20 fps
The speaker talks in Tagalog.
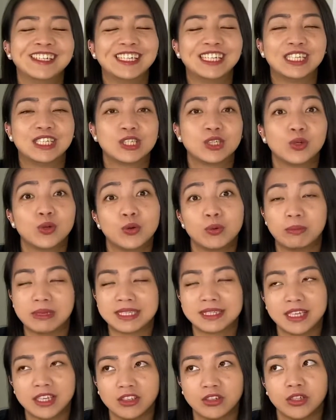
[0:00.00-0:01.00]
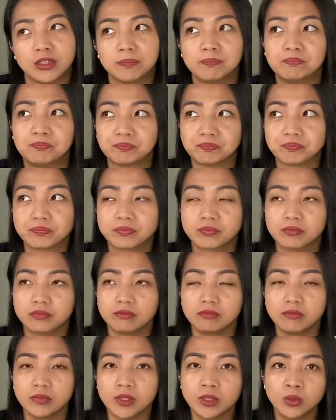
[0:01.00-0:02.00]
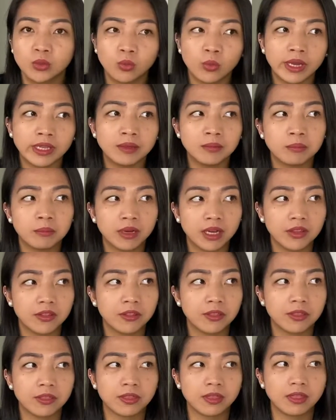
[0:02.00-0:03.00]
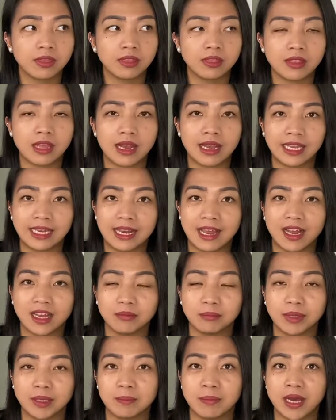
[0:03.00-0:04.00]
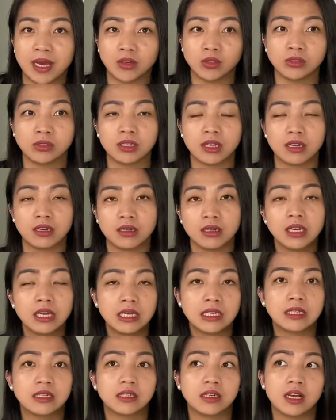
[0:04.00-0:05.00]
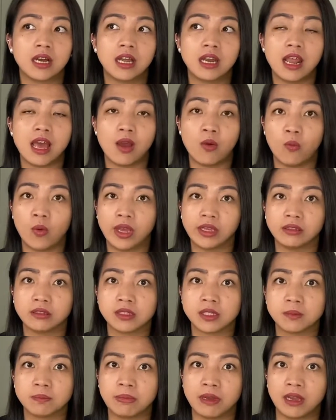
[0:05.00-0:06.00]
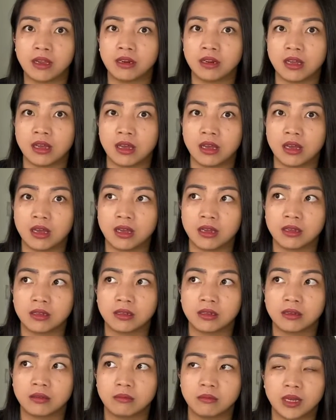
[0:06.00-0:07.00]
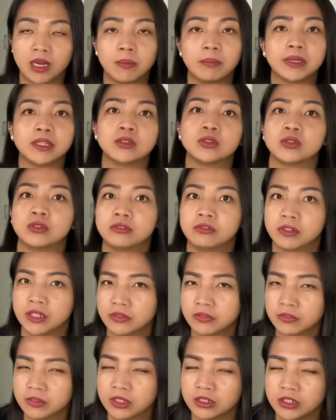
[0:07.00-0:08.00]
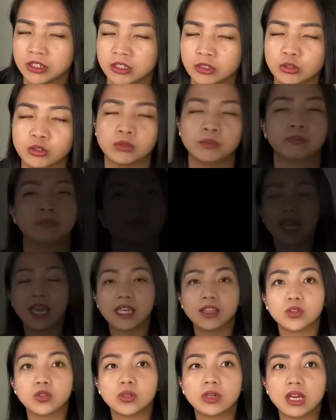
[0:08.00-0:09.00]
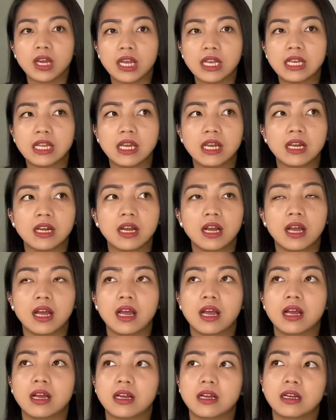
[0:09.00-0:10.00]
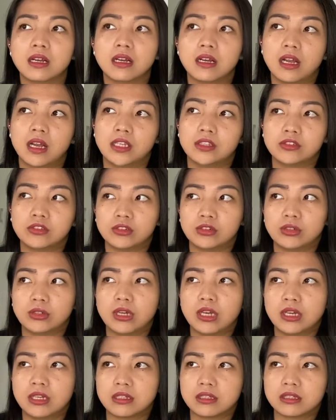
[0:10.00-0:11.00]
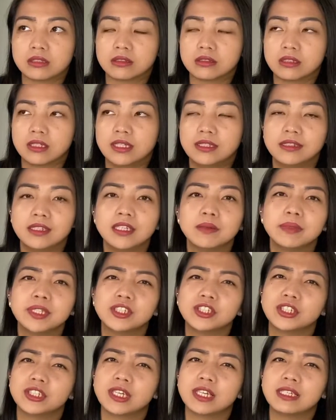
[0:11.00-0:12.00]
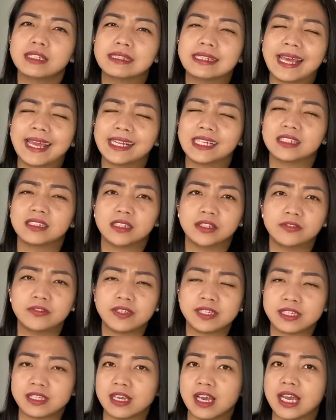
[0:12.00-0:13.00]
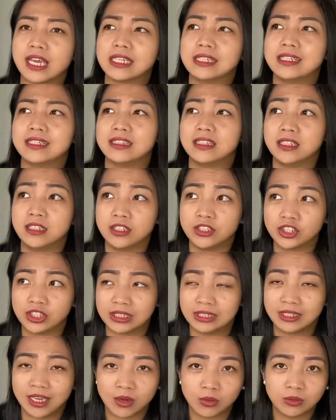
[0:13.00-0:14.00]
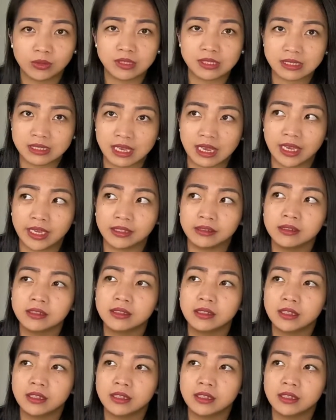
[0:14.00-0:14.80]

So basta yon one month na kailangan may baon kang allowance para makapag-survive ka dito. Ito nga lang ang ano, ang hindi naman siya negative side, hindi din siya downside,